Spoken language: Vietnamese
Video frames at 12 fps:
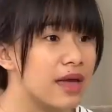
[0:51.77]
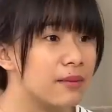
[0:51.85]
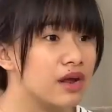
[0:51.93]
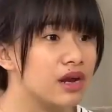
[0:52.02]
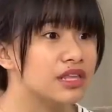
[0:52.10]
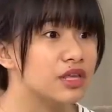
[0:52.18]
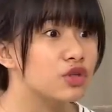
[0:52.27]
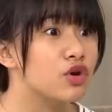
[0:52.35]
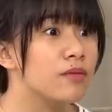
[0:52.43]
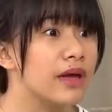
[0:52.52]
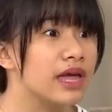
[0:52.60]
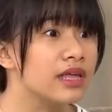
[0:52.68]
với em á là chị
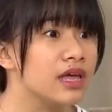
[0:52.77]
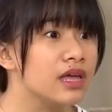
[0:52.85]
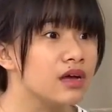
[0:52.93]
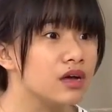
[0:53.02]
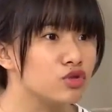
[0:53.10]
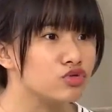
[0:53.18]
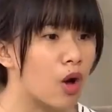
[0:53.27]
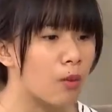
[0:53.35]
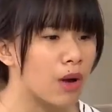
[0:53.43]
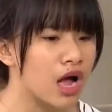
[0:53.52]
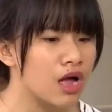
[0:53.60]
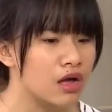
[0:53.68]
chưa mét với ờ, chú
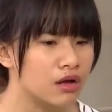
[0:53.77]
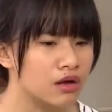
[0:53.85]
tùng á